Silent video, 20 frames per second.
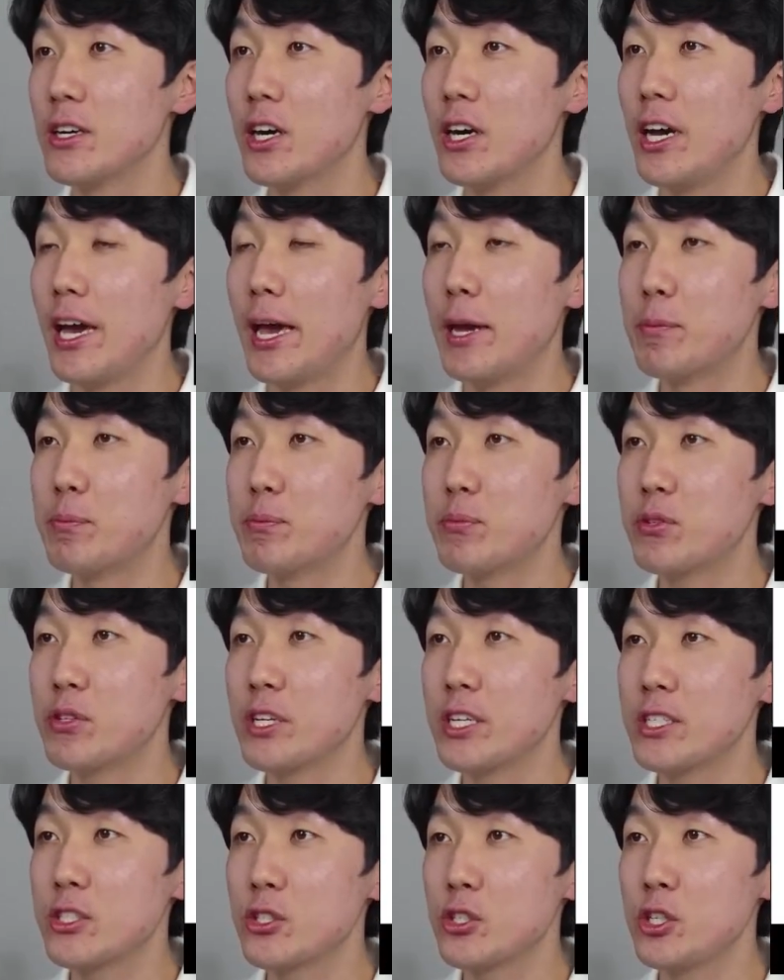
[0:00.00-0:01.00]

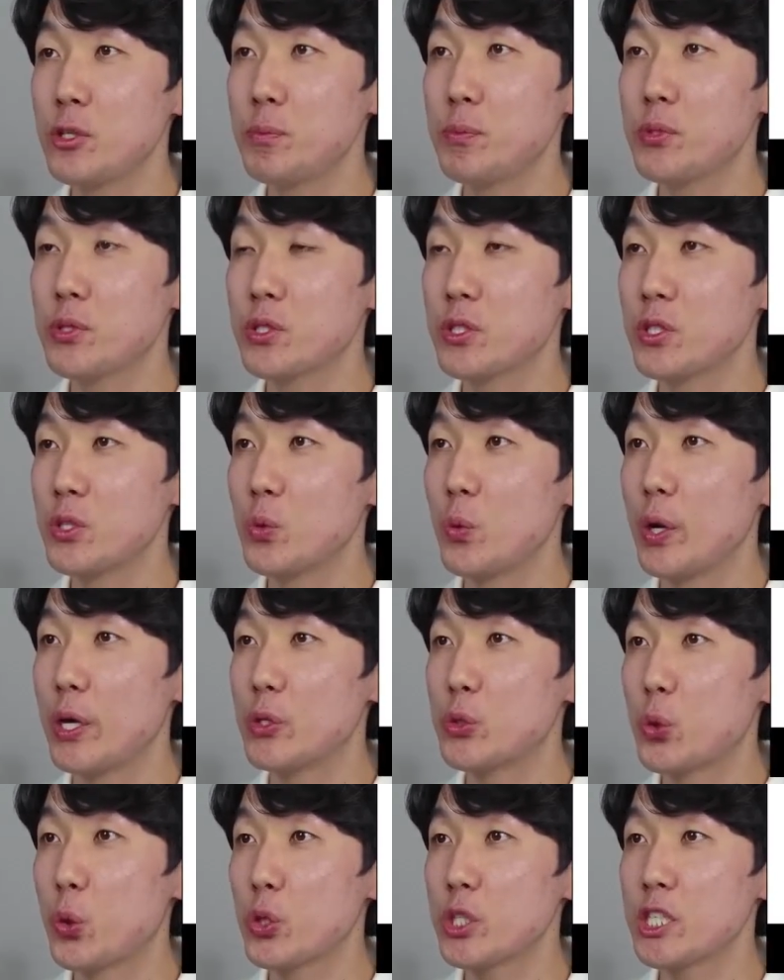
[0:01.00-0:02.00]
애플의 스위프트는 왜
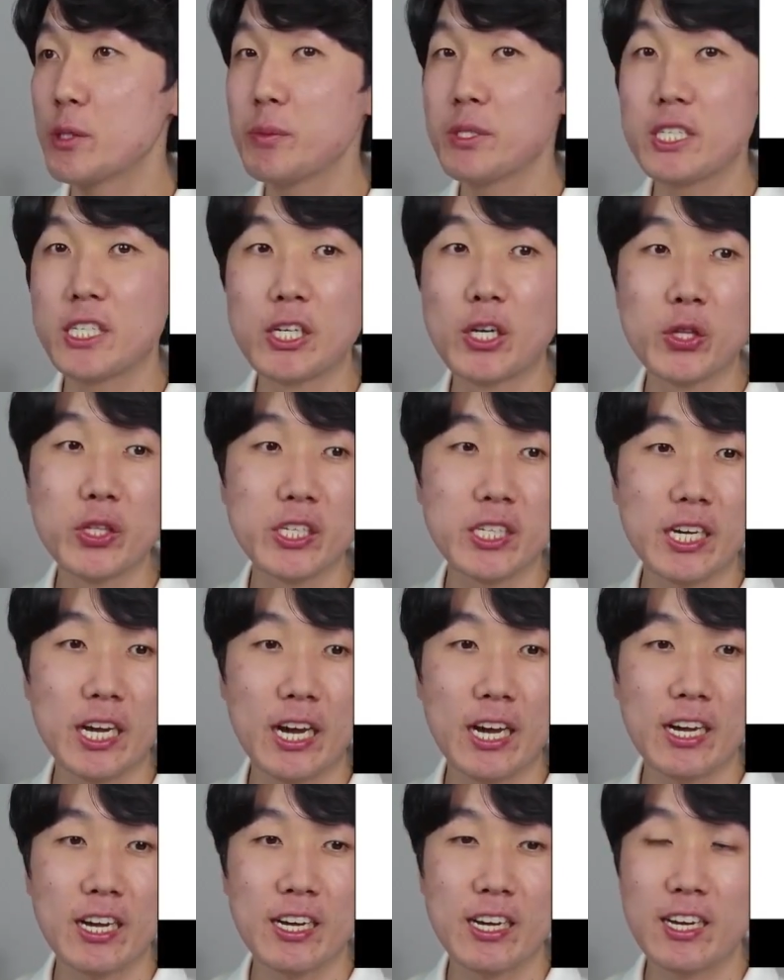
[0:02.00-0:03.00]
초심을
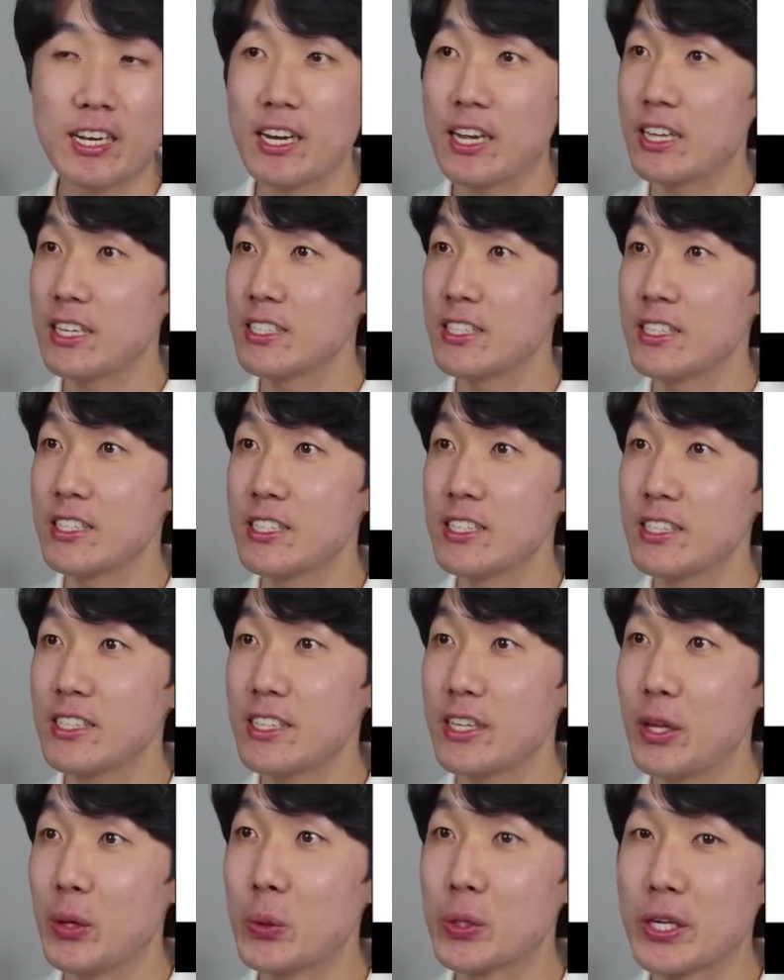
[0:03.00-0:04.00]
잃었는가 라는
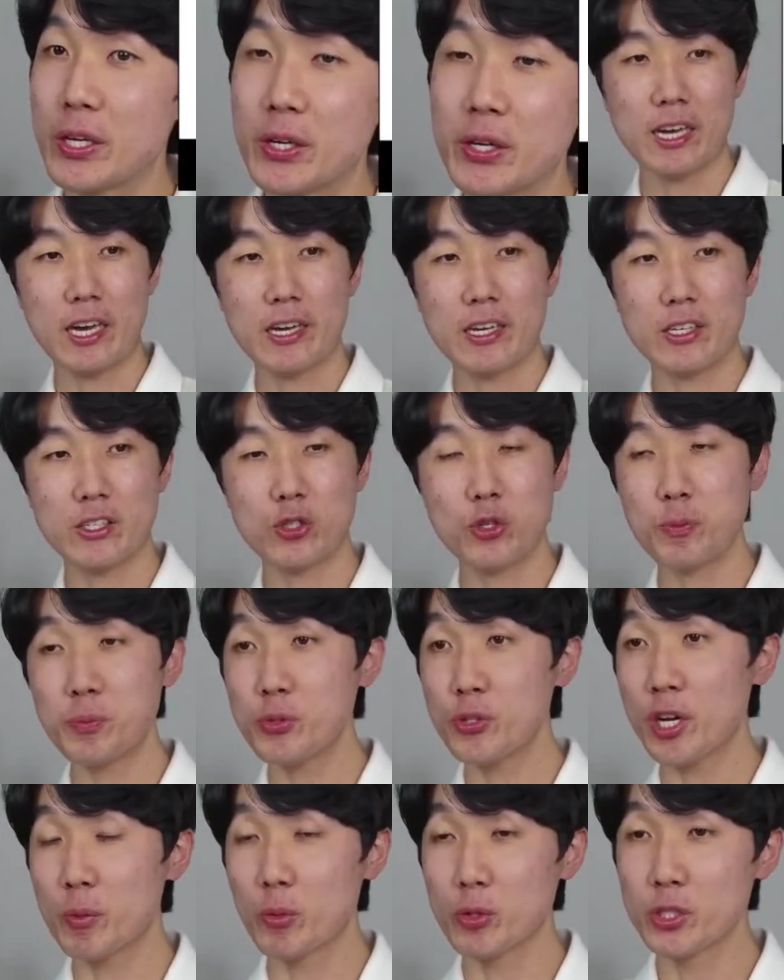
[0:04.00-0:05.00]
내용이에요.
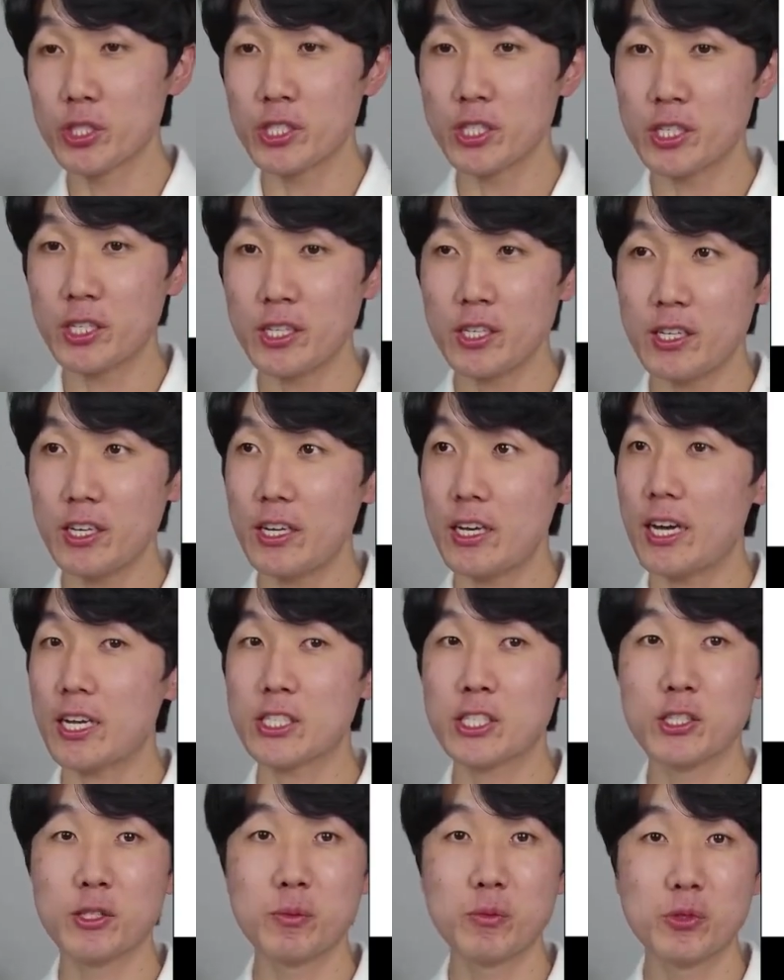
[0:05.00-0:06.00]
스위프트가 뭔지
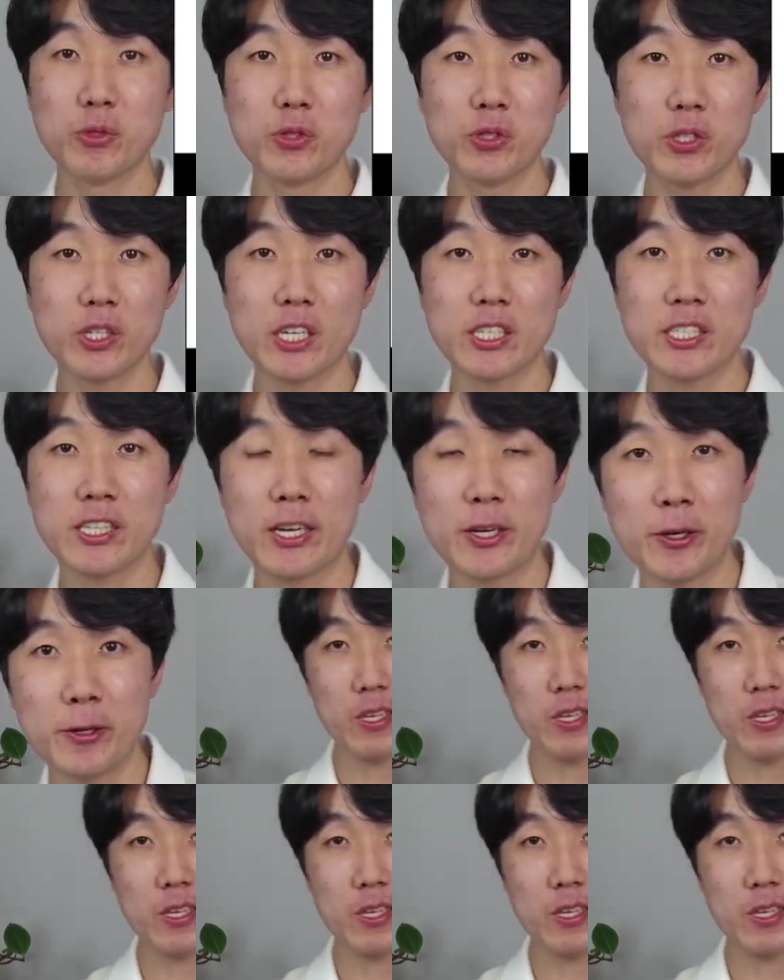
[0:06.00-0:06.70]
아시는 분들 계시나요?